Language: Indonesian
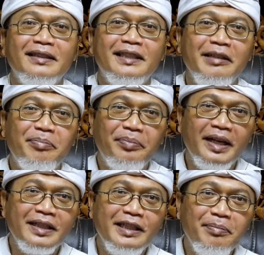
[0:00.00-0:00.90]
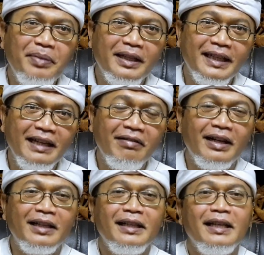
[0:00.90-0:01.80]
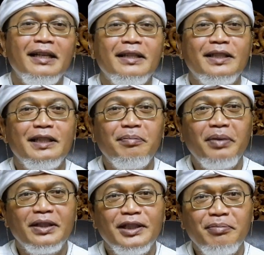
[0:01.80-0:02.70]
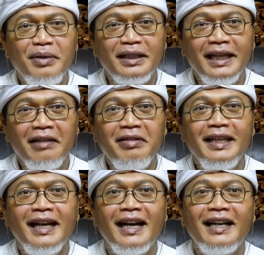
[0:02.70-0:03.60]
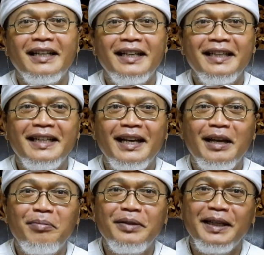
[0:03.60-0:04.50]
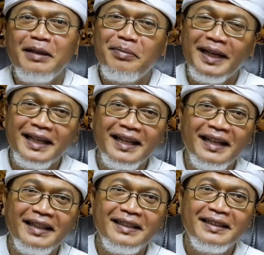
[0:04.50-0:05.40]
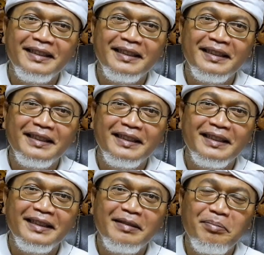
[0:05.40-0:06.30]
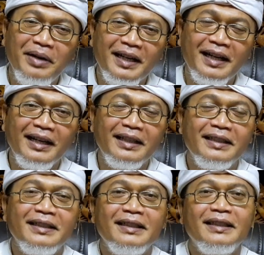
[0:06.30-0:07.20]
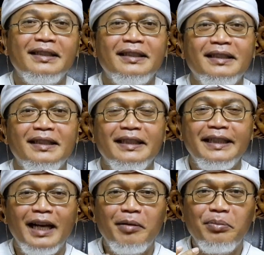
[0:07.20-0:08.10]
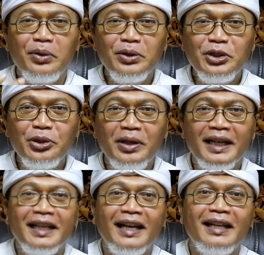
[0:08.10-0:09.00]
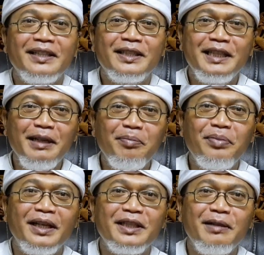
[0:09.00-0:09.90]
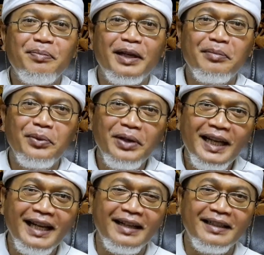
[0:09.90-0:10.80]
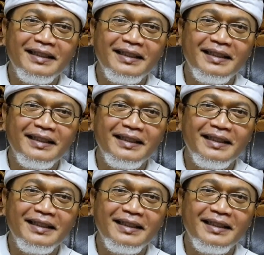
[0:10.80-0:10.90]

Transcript: sifat-sifat dewa sifat-sifat dewi yang ada di dalam diri mereka maka yang muncul adalah sifat-sifat mulia